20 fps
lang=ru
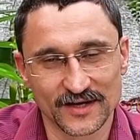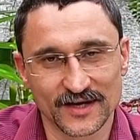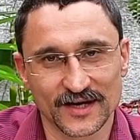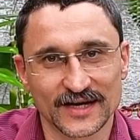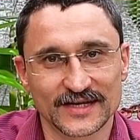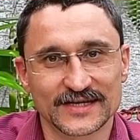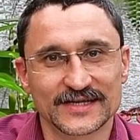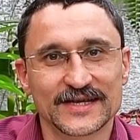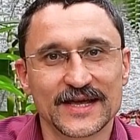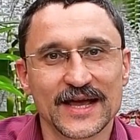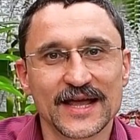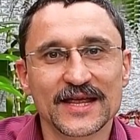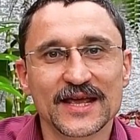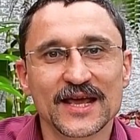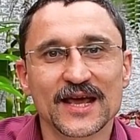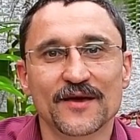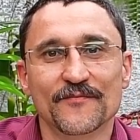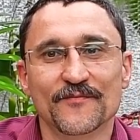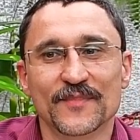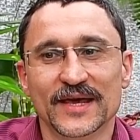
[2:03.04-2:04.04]

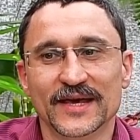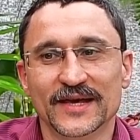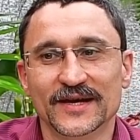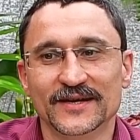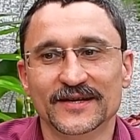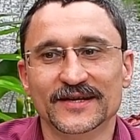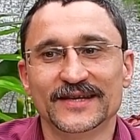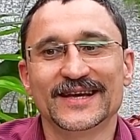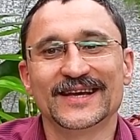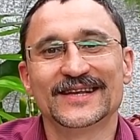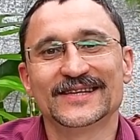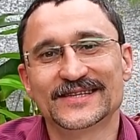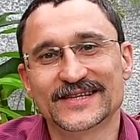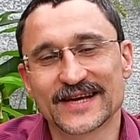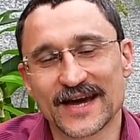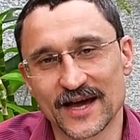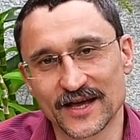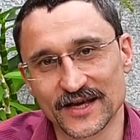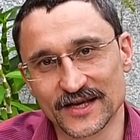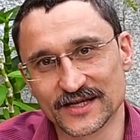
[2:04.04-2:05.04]
растениями
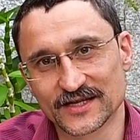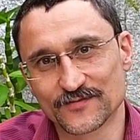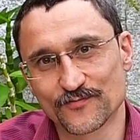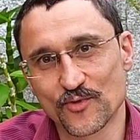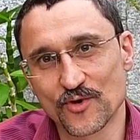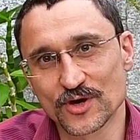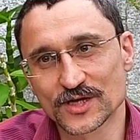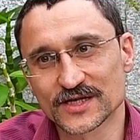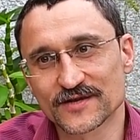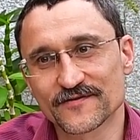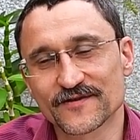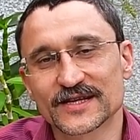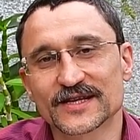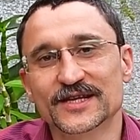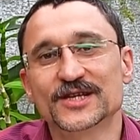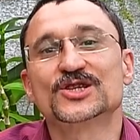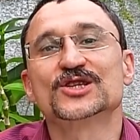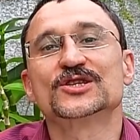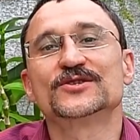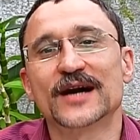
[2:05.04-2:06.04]
нельзя использовать,
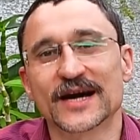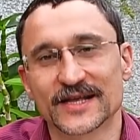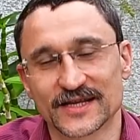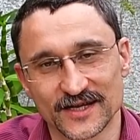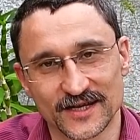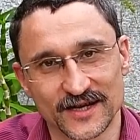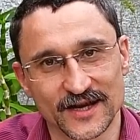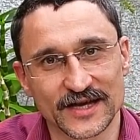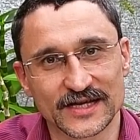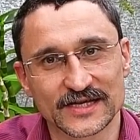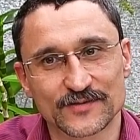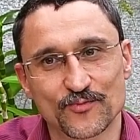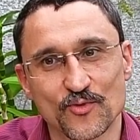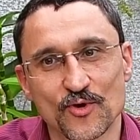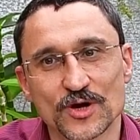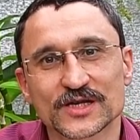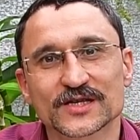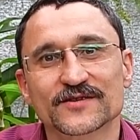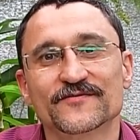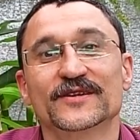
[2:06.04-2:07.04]
нежелательно
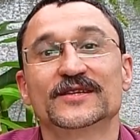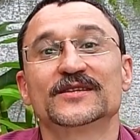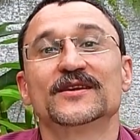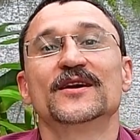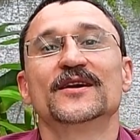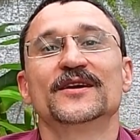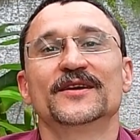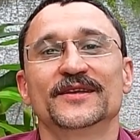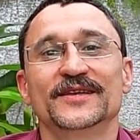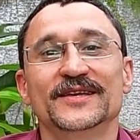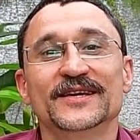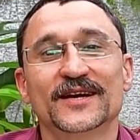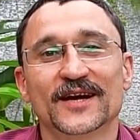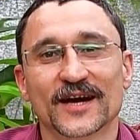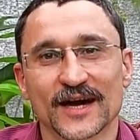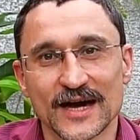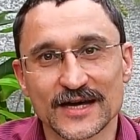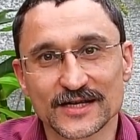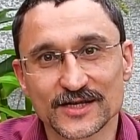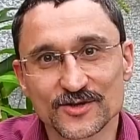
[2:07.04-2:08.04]
использовать ни
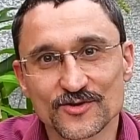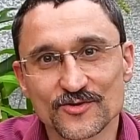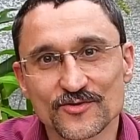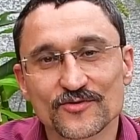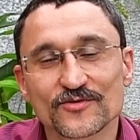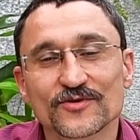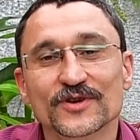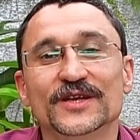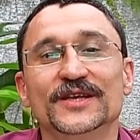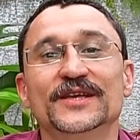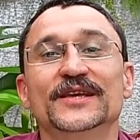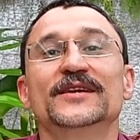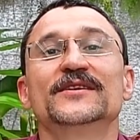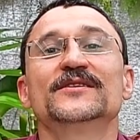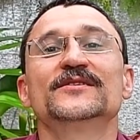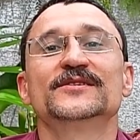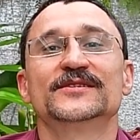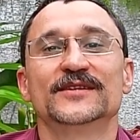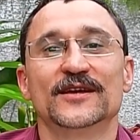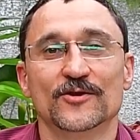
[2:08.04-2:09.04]
красную, ни
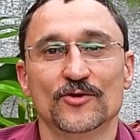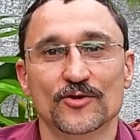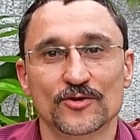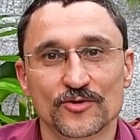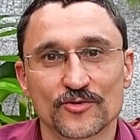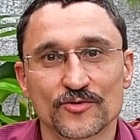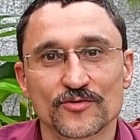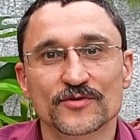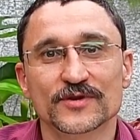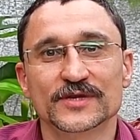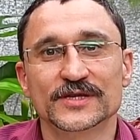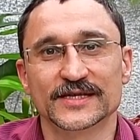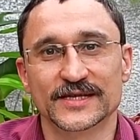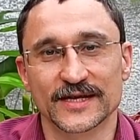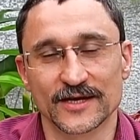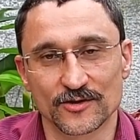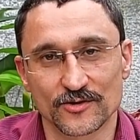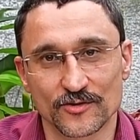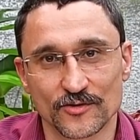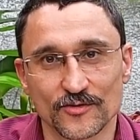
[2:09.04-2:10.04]
зеленую
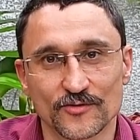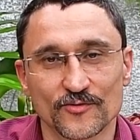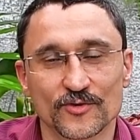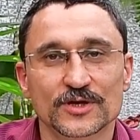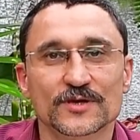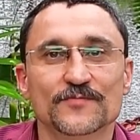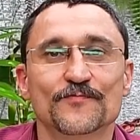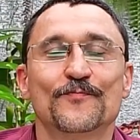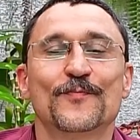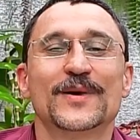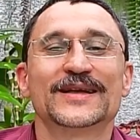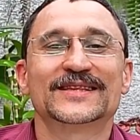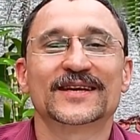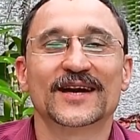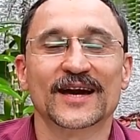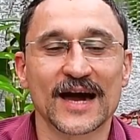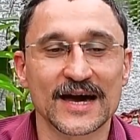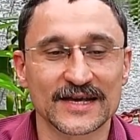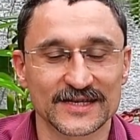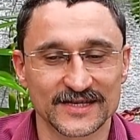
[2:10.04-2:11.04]
сетку. Вот под
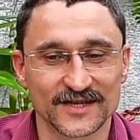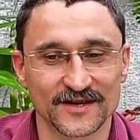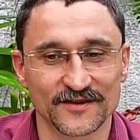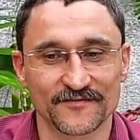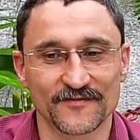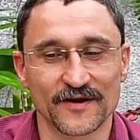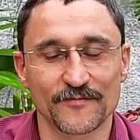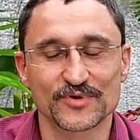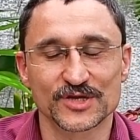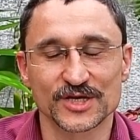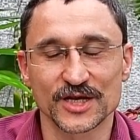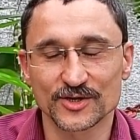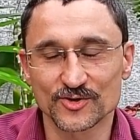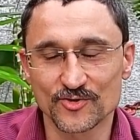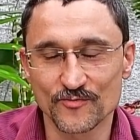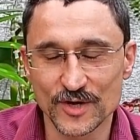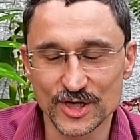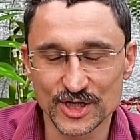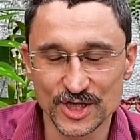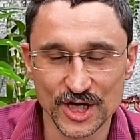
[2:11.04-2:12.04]
красное вообще
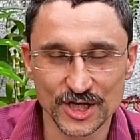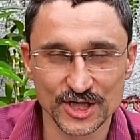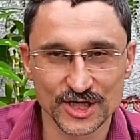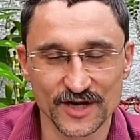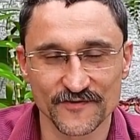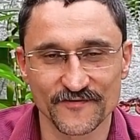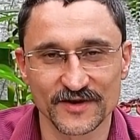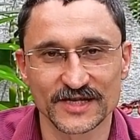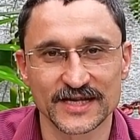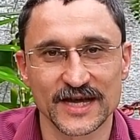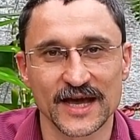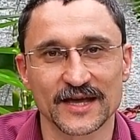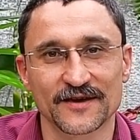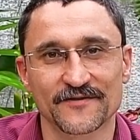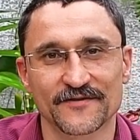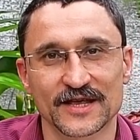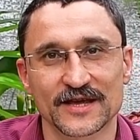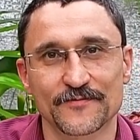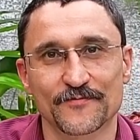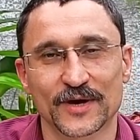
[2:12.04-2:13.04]
сумасшедшее
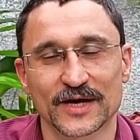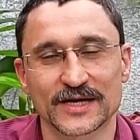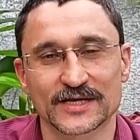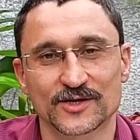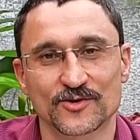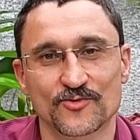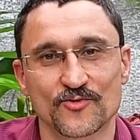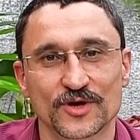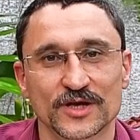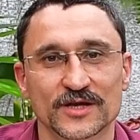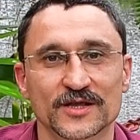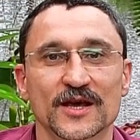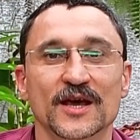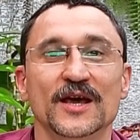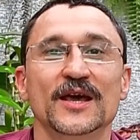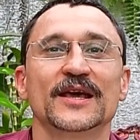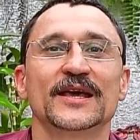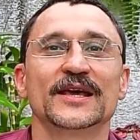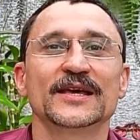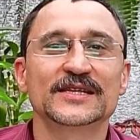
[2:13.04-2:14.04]
вытягивание происходит
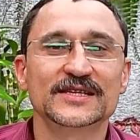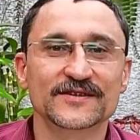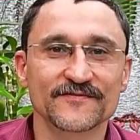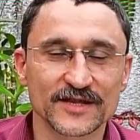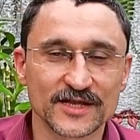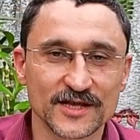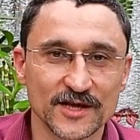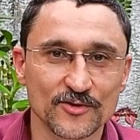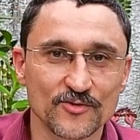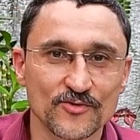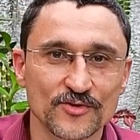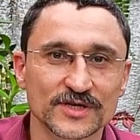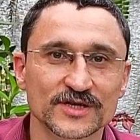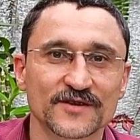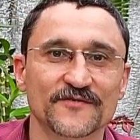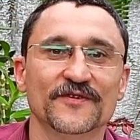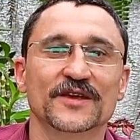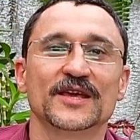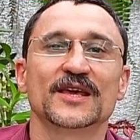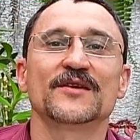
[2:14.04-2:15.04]
и
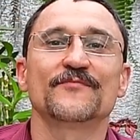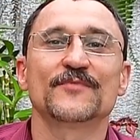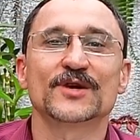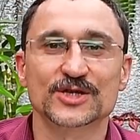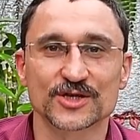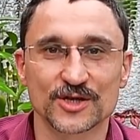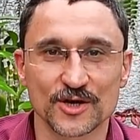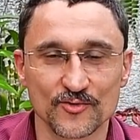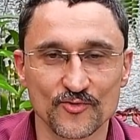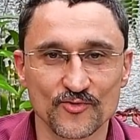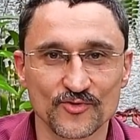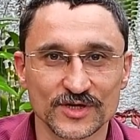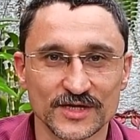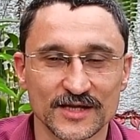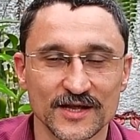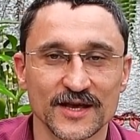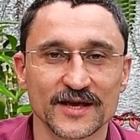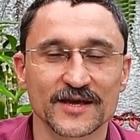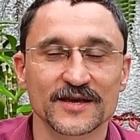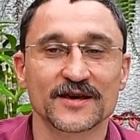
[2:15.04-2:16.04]
цветоносов, и
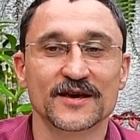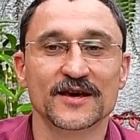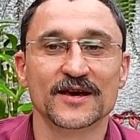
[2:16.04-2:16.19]
междоузлей.